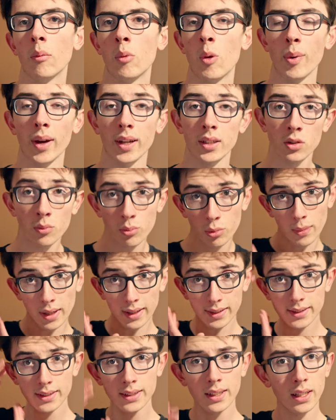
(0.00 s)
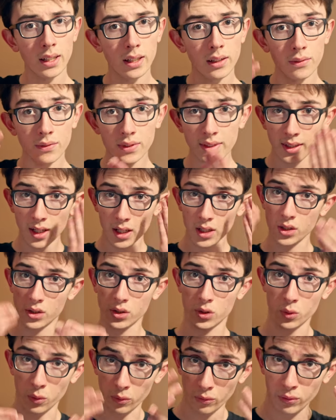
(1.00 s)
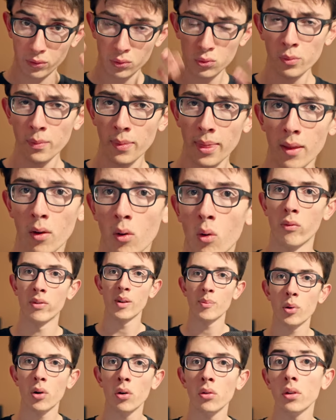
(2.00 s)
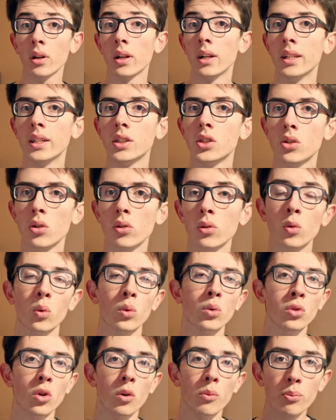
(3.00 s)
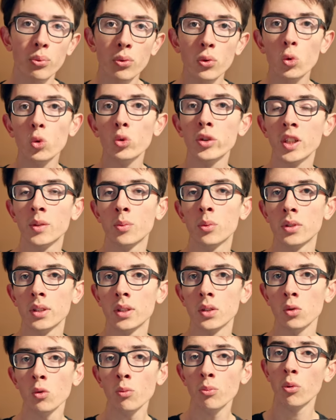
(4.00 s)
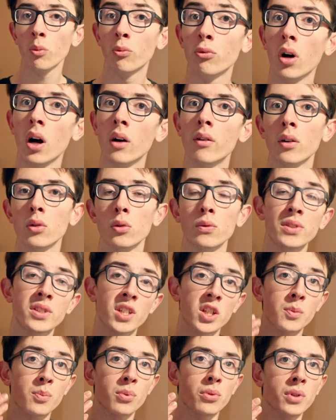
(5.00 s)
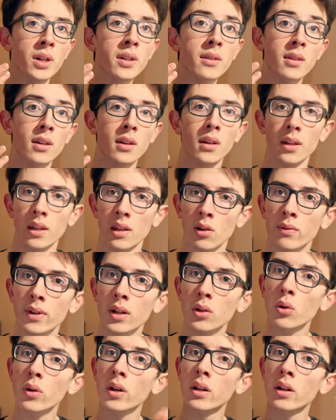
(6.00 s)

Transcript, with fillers: Mais par exemple, bah, si les visages sont flou, on va prendre les shots qui ont une plus courte exposition pour pouvoir avoir le visage plus net et on va le